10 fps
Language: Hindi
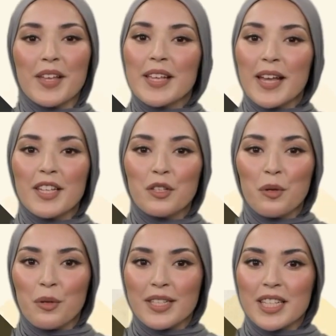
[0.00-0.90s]
हमारे
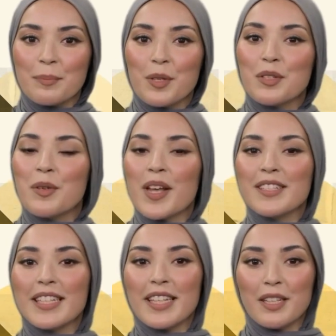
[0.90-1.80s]
कोर्सेज
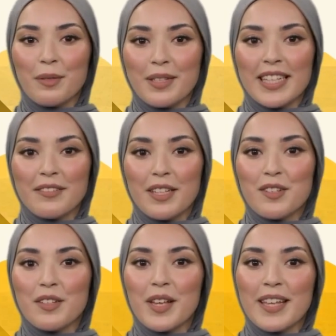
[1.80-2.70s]
मौजूद की एक वसी
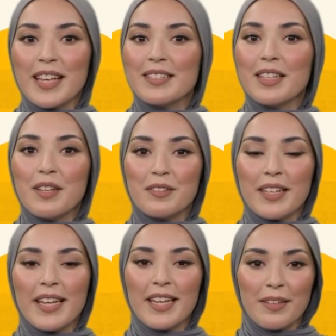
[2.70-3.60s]
रेंज का अहाता
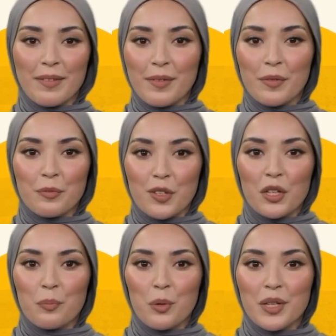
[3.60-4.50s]
करते हैं
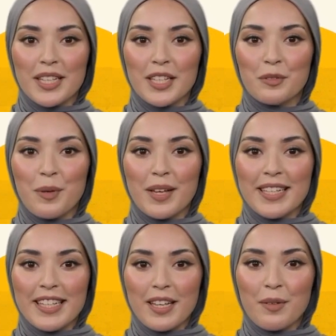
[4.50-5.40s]
बशमूल नेटवर्क
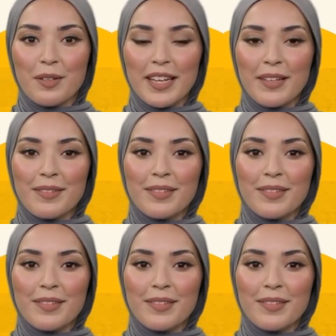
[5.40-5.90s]
सिक्योरिटी